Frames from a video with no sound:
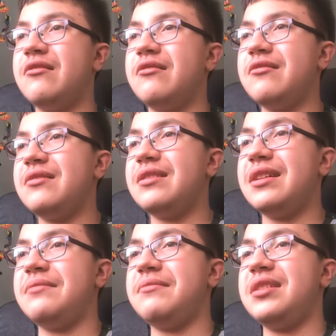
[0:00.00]
und
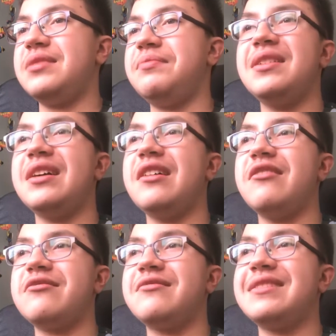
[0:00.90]
ähm, ich bin da
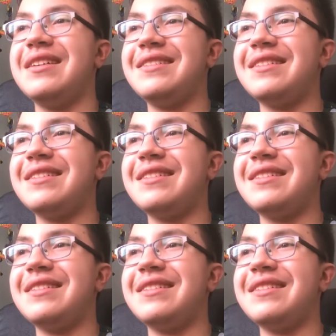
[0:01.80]
auch schon sehr,